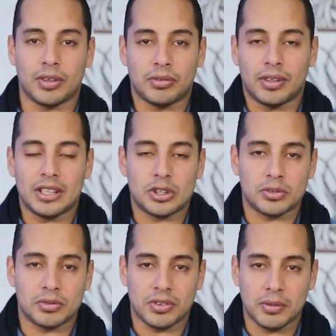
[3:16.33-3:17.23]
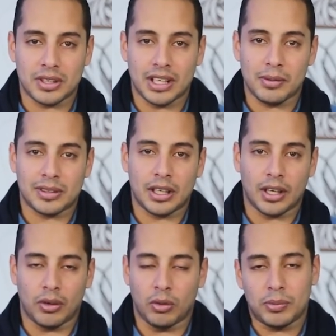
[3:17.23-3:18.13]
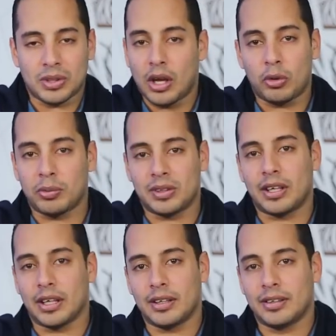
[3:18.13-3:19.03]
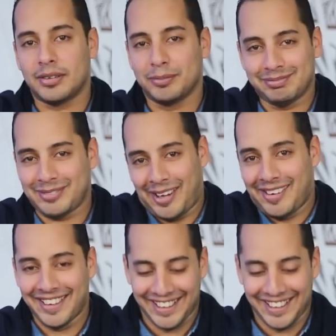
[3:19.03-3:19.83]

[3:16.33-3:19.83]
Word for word: فالناس فهمت ان انا بتريق وانا بصراحه كنت بتريق يعني